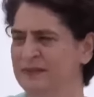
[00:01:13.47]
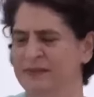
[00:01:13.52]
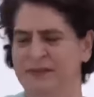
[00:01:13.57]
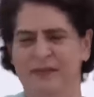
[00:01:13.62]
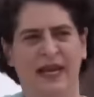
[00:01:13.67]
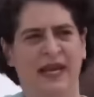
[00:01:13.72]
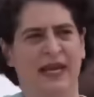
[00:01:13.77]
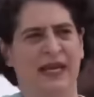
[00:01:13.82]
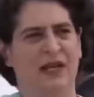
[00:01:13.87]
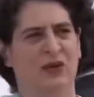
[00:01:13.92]

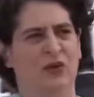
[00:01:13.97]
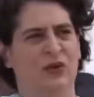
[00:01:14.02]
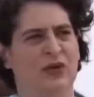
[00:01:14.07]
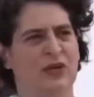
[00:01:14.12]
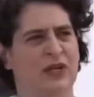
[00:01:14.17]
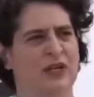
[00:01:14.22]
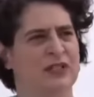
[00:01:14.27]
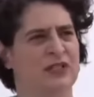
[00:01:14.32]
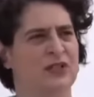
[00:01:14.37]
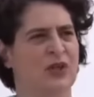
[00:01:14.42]
मई
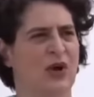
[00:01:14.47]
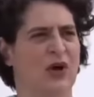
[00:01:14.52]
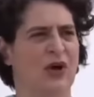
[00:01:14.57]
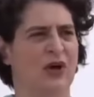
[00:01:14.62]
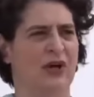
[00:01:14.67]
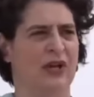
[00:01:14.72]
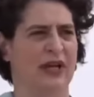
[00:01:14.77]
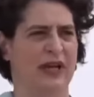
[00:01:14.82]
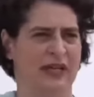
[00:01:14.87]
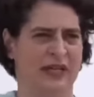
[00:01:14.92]
उन्नीस
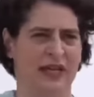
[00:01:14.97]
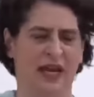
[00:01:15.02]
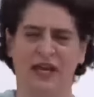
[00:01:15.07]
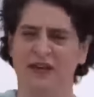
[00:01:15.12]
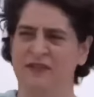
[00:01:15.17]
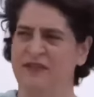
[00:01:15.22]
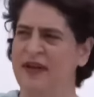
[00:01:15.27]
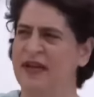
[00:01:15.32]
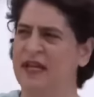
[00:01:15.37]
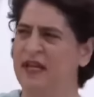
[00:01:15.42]

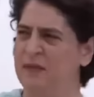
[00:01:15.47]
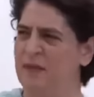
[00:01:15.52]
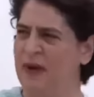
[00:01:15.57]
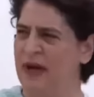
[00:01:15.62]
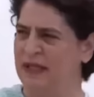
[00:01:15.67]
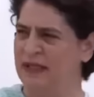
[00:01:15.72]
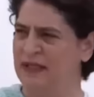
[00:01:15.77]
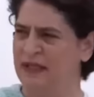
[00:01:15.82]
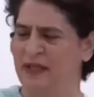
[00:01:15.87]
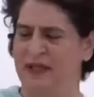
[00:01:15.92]
की
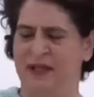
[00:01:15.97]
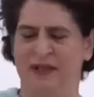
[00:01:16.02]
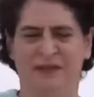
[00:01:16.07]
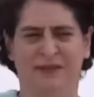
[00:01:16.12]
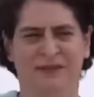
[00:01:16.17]
बात है